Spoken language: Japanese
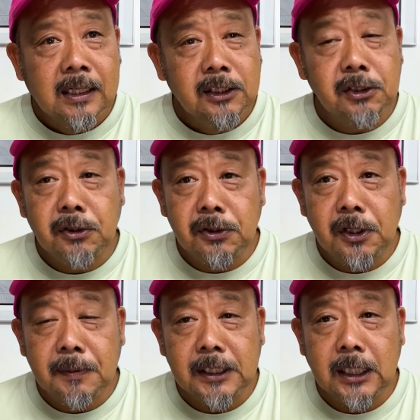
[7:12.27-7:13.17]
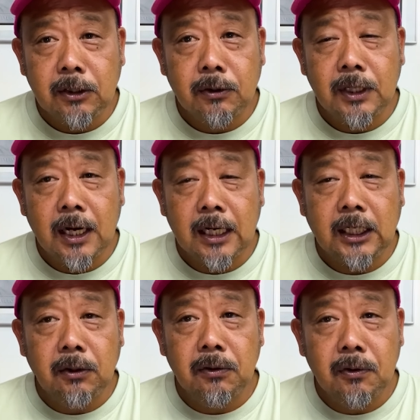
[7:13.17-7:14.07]
ずっと言ってますけど、なんか
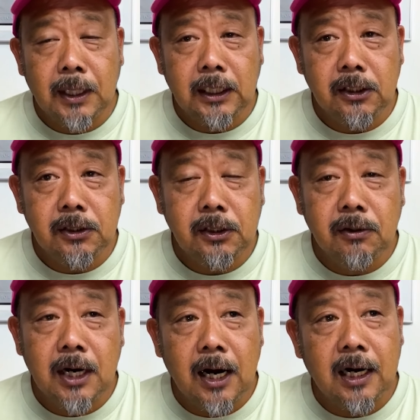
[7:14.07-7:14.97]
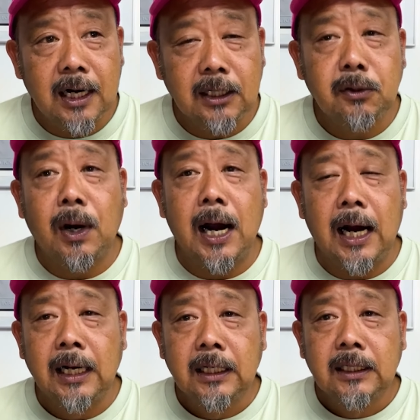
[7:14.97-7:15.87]
気温の割に水温が上がらんとか、